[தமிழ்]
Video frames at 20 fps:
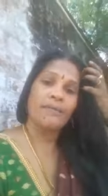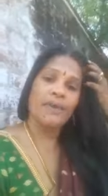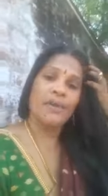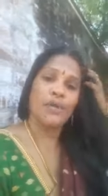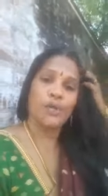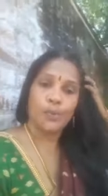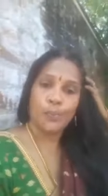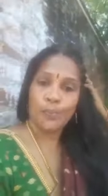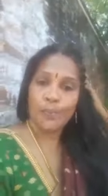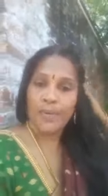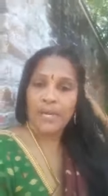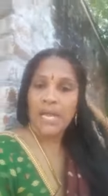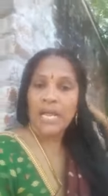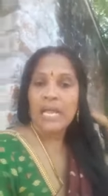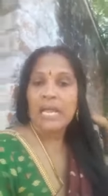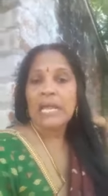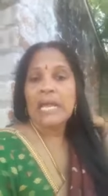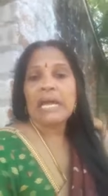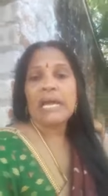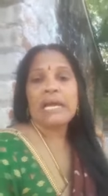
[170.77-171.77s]
வேண்டும்
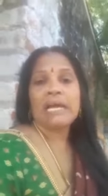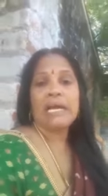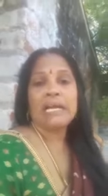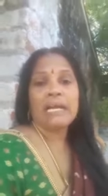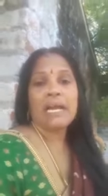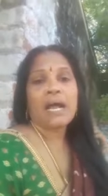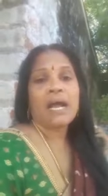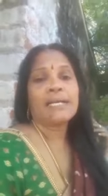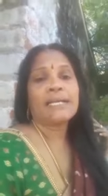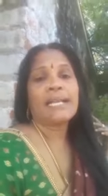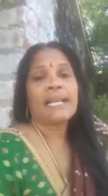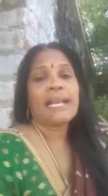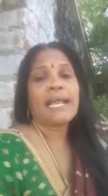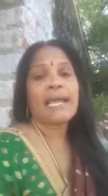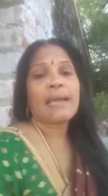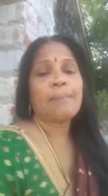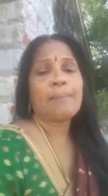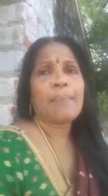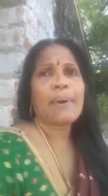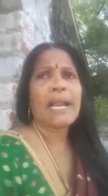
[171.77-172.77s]
நாட்டிலே